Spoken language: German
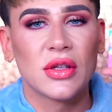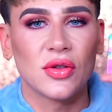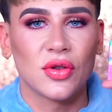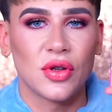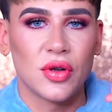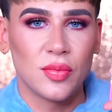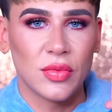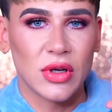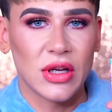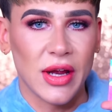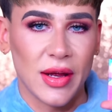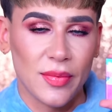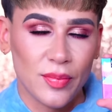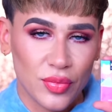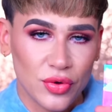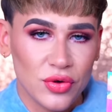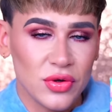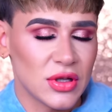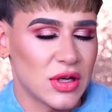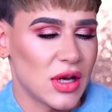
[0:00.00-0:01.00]
in so einem kleinen
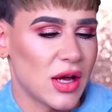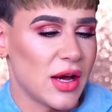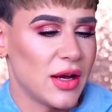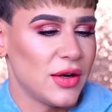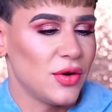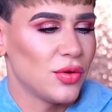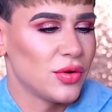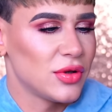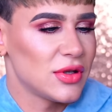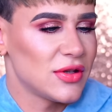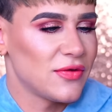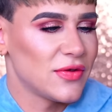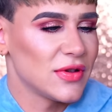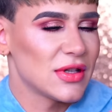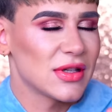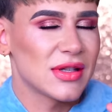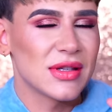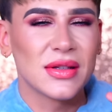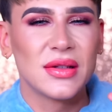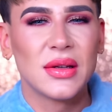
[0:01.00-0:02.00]
Büchlein. Und ich
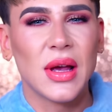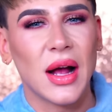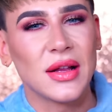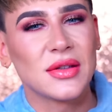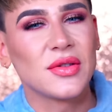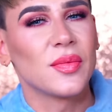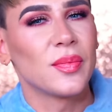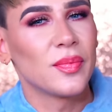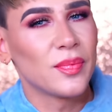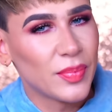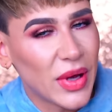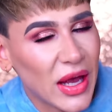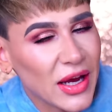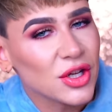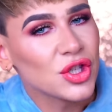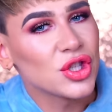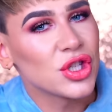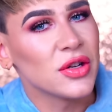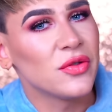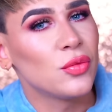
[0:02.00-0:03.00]
finde das, also
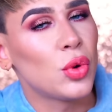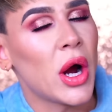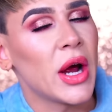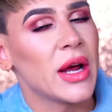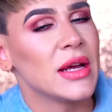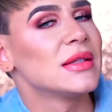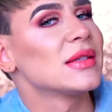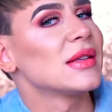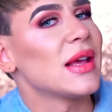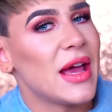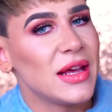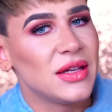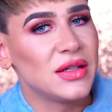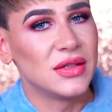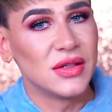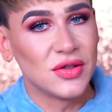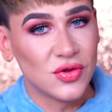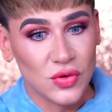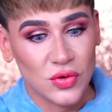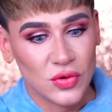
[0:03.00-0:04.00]
Packaging-wise,
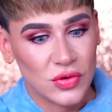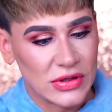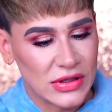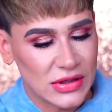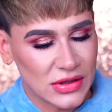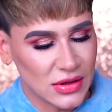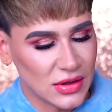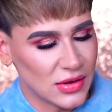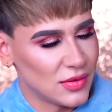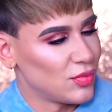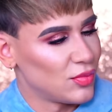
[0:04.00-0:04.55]
echt süß